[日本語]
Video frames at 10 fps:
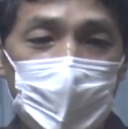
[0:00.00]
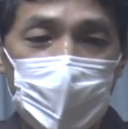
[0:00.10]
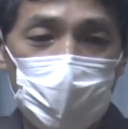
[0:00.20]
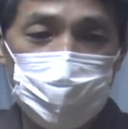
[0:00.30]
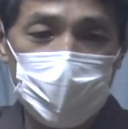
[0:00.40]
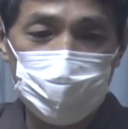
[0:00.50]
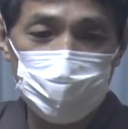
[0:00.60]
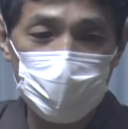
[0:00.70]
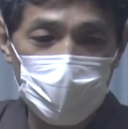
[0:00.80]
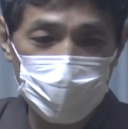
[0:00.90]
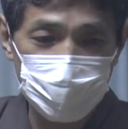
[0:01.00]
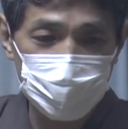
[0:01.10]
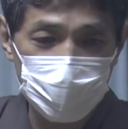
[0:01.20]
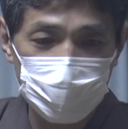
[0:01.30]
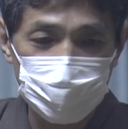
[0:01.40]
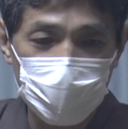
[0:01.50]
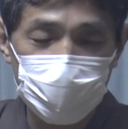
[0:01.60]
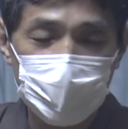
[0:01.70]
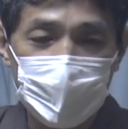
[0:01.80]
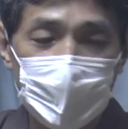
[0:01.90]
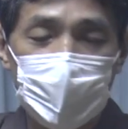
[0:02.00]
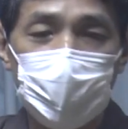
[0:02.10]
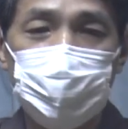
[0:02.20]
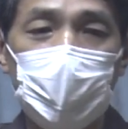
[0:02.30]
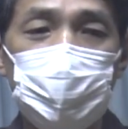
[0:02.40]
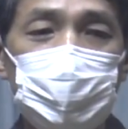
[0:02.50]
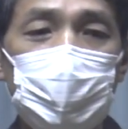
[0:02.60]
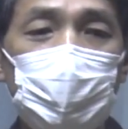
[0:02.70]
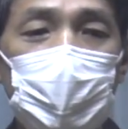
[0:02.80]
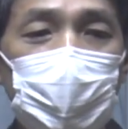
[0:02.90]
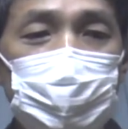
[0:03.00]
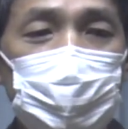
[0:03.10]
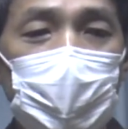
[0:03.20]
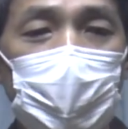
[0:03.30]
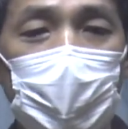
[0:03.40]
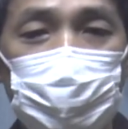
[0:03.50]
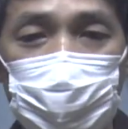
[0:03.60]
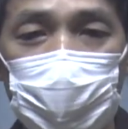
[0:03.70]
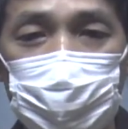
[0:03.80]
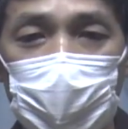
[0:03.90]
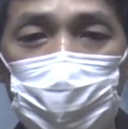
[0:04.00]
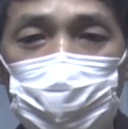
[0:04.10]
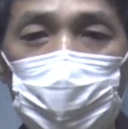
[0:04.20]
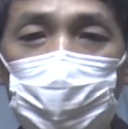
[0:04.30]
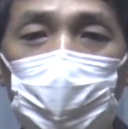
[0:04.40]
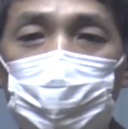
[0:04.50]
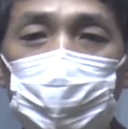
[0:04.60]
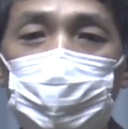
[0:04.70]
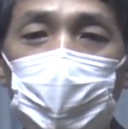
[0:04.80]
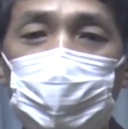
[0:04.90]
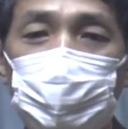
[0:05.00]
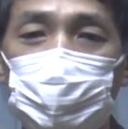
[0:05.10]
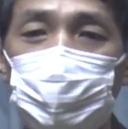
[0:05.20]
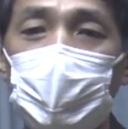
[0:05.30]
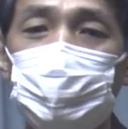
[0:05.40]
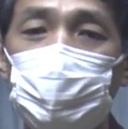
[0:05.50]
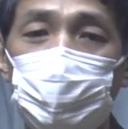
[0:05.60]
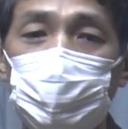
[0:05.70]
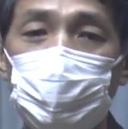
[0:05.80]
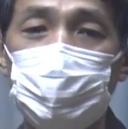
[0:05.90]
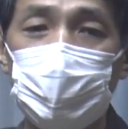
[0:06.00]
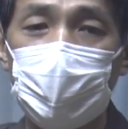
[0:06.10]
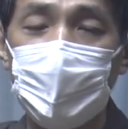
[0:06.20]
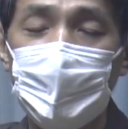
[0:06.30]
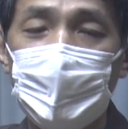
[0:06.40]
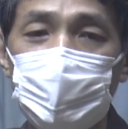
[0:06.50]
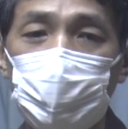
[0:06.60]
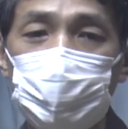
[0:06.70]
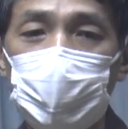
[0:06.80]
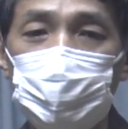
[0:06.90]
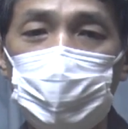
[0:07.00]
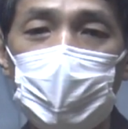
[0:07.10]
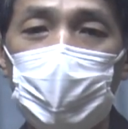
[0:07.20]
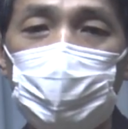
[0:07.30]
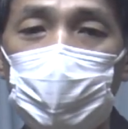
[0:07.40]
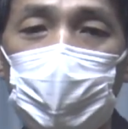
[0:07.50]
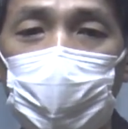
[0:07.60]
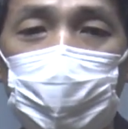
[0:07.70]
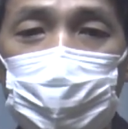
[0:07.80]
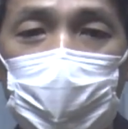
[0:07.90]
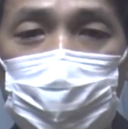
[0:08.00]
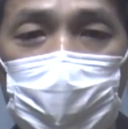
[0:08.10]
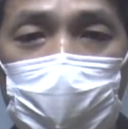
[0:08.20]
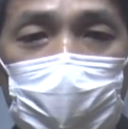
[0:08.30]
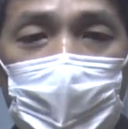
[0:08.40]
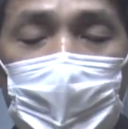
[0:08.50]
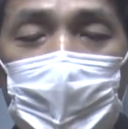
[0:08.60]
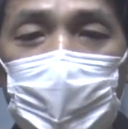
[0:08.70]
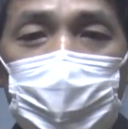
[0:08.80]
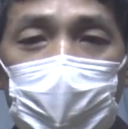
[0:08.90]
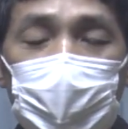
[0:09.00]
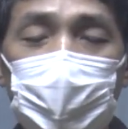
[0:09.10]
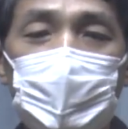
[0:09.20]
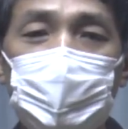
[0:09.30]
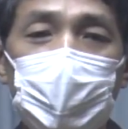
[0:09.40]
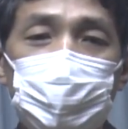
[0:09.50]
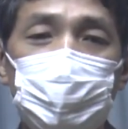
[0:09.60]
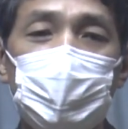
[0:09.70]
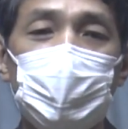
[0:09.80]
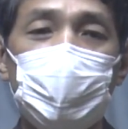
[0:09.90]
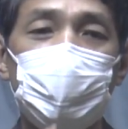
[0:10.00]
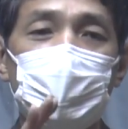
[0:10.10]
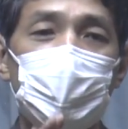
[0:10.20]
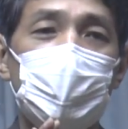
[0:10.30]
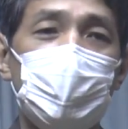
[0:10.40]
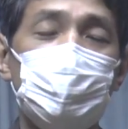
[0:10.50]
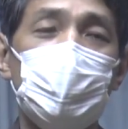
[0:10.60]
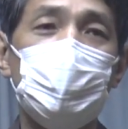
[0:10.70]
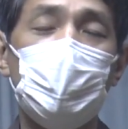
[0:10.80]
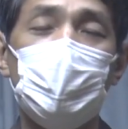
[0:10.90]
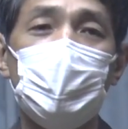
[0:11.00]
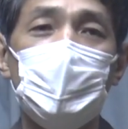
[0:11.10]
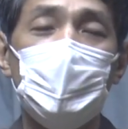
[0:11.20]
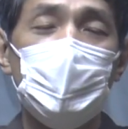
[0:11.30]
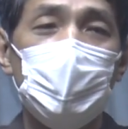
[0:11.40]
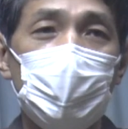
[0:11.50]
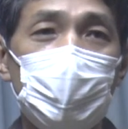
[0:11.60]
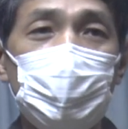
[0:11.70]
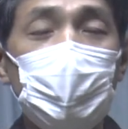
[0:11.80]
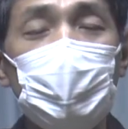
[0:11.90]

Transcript: 奥さんのそばにいてですね、えー、寂しさを感じてあるんだったらもうちょっとコミュニケーションを増やすことによってその寂しさこれが減ってってで何て言うかなあものも